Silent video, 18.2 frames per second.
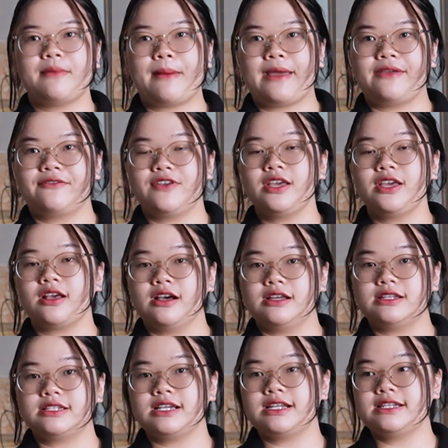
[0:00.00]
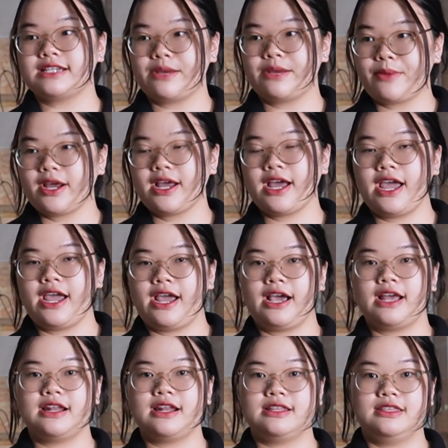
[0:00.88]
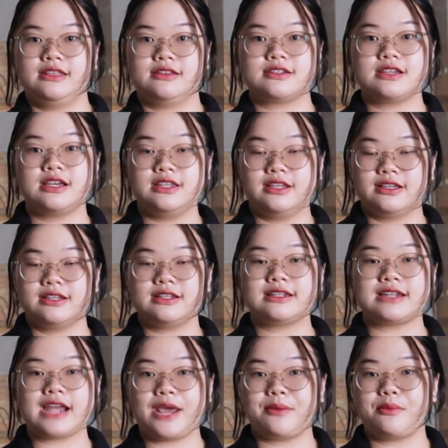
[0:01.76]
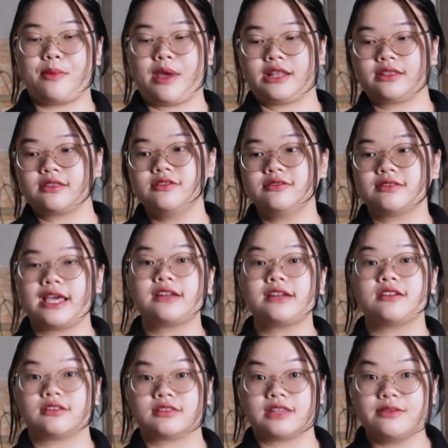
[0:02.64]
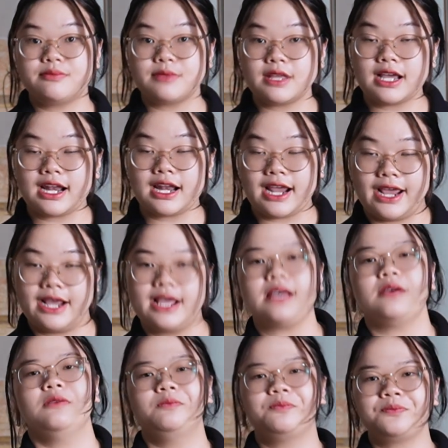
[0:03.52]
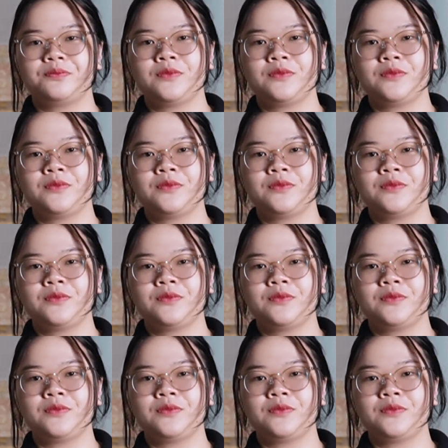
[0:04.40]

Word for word: bài viết ở trên trang bán hàng hay là trên những cái trang mà bạn tương tác trực tiếp tới khách hàng á